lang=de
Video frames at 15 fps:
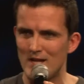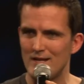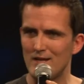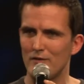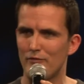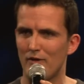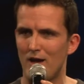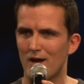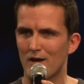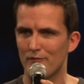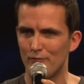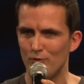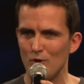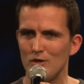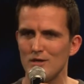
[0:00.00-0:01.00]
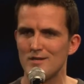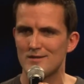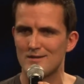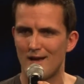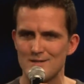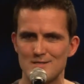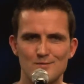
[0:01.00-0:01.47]
dir die Frage, würde ich
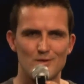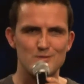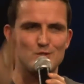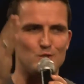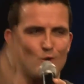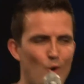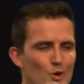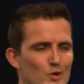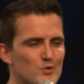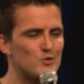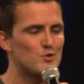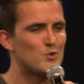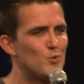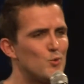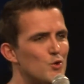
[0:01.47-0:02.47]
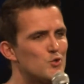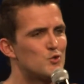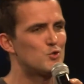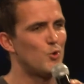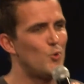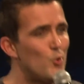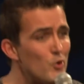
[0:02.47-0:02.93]
das, was ich heute tue,
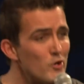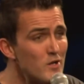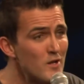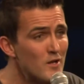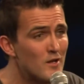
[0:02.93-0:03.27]
tun,